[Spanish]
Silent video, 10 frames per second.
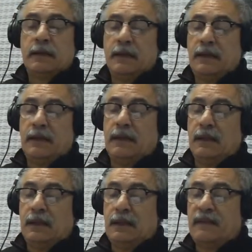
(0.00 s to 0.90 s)

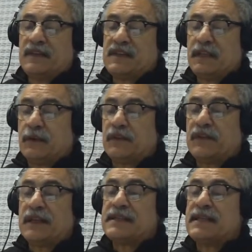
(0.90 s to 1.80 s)
el vecino de
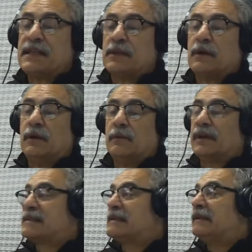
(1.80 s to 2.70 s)
San Isidro, el
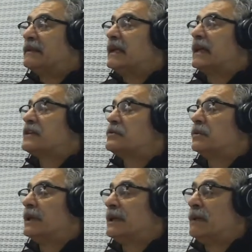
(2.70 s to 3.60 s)
hombre que sentía que su
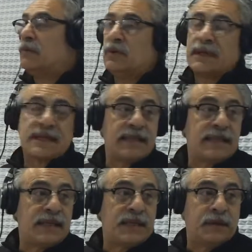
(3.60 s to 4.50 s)
lugar en el mundo era San
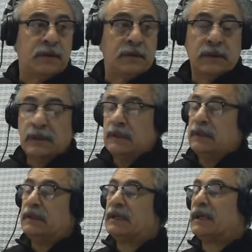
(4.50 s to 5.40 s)
Isidro
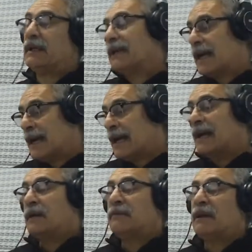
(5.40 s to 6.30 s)
y que en
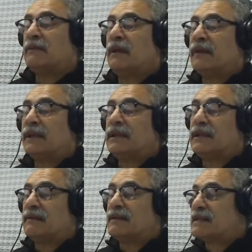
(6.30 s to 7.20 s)
la, una,
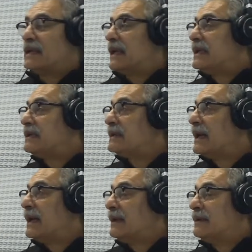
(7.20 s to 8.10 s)
vertiente
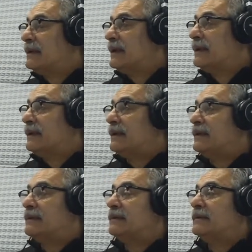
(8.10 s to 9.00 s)
vecinalista
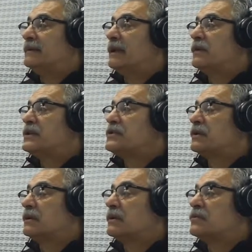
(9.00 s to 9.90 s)
de, los
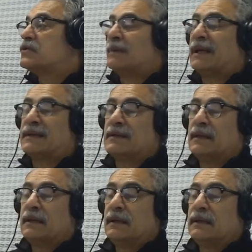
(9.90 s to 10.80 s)
dichos de Groucho Marx
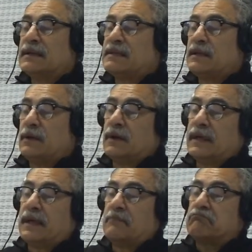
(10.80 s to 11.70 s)
decidió
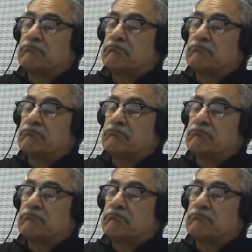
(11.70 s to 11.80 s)
que